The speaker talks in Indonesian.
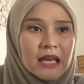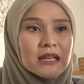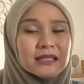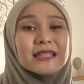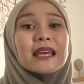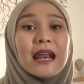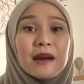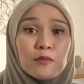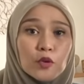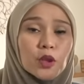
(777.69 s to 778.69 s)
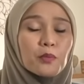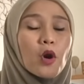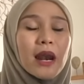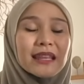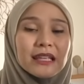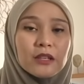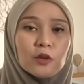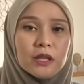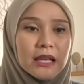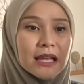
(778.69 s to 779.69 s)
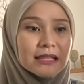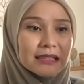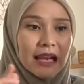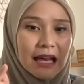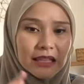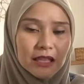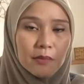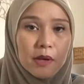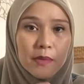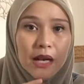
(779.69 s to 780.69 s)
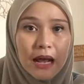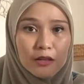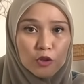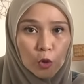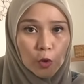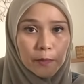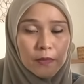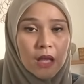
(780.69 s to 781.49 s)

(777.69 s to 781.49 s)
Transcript: secara mood pola tidur jadi istirahat kita benar-benar harus cukup